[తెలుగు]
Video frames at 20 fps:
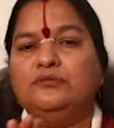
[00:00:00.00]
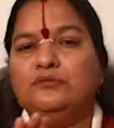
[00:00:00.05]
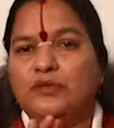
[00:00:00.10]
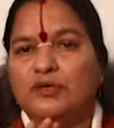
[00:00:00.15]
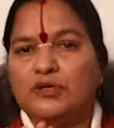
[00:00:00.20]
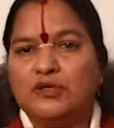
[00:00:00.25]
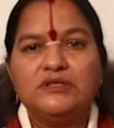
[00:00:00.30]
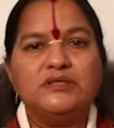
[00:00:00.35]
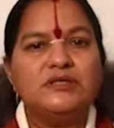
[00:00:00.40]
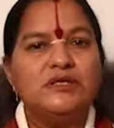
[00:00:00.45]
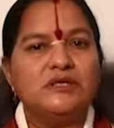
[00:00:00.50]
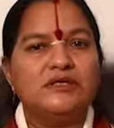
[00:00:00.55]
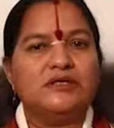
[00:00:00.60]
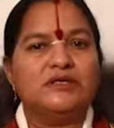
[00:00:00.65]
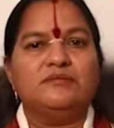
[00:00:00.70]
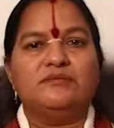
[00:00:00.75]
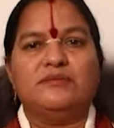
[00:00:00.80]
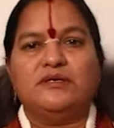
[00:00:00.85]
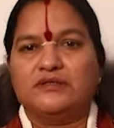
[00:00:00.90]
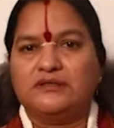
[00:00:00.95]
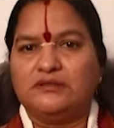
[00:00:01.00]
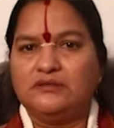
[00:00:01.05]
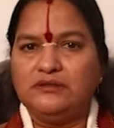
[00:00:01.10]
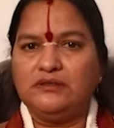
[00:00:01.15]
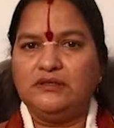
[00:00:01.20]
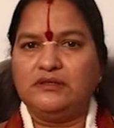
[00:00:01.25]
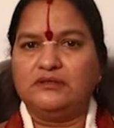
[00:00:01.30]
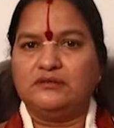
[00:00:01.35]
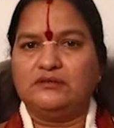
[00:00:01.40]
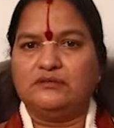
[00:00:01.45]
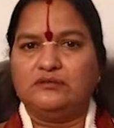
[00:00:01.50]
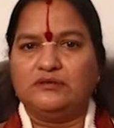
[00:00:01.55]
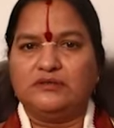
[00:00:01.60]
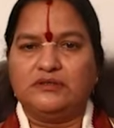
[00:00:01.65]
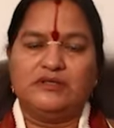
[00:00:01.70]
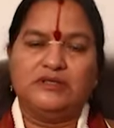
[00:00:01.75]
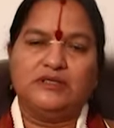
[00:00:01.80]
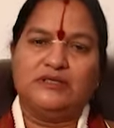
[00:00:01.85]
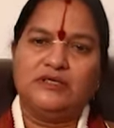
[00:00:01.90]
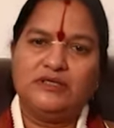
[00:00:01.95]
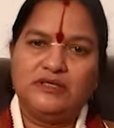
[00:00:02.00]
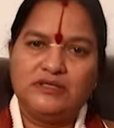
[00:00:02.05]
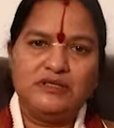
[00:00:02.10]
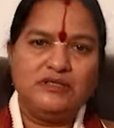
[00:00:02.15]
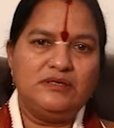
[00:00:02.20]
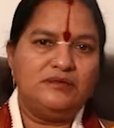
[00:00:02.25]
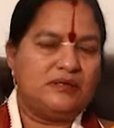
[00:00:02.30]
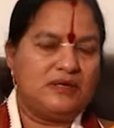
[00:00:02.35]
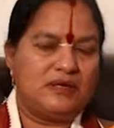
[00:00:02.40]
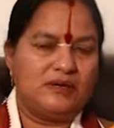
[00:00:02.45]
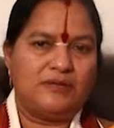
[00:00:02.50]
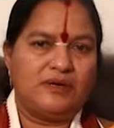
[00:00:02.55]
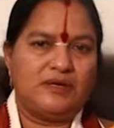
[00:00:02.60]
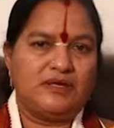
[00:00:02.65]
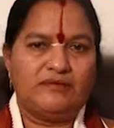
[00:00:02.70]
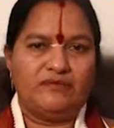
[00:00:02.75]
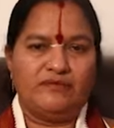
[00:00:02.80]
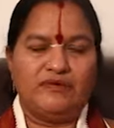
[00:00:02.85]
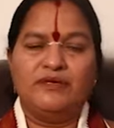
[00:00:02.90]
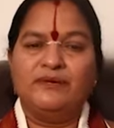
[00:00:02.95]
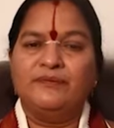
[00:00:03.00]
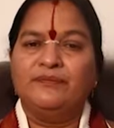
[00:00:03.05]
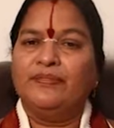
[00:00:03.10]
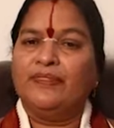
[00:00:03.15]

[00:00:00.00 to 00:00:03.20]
మొలతాడికి మాత్రం కట్టుకోకండి ఇది నా మనవి